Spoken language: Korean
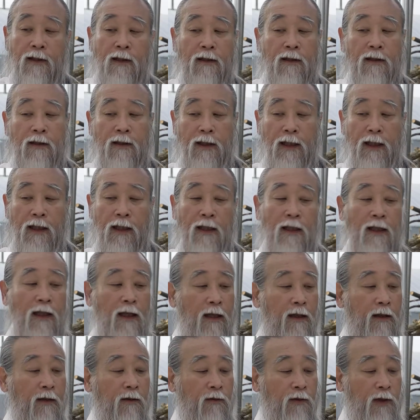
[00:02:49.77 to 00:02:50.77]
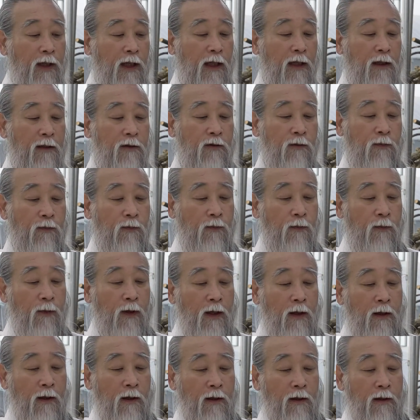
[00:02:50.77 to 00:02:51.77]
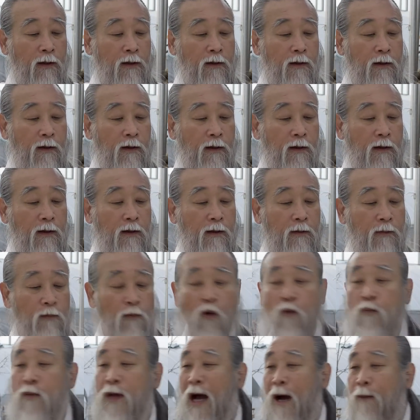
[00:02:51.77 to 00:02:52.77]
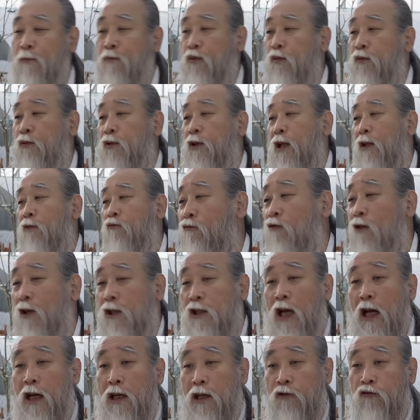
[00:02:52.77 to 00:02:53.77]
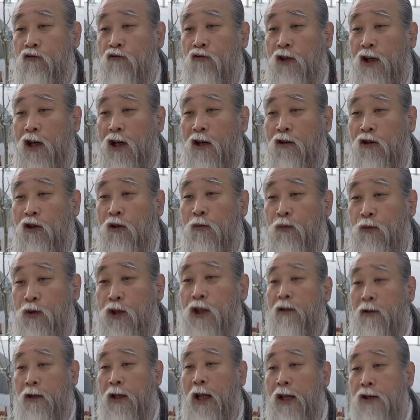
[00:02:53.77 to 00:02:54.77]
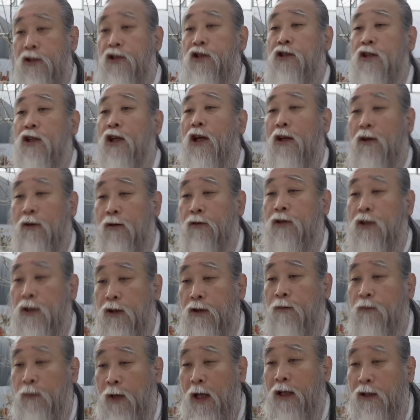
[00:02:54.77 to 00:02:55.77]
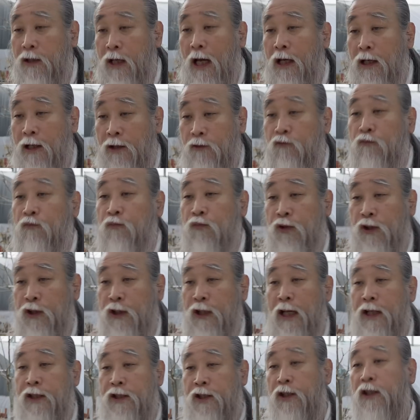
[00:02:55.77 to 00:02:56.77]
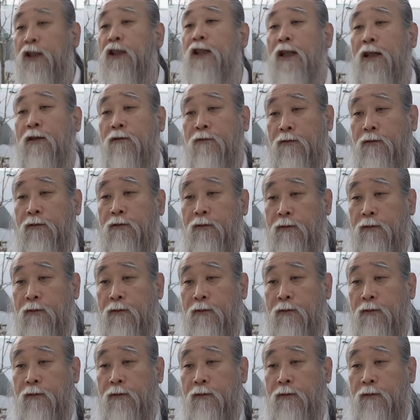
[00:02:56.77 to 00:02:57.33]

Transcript: 그 이제 이게 우리가 좀 그 몸이 아플 때 누가 살리주니까 그분이 내 신이에요. 지금 내 살리준 분이 내 신이라고.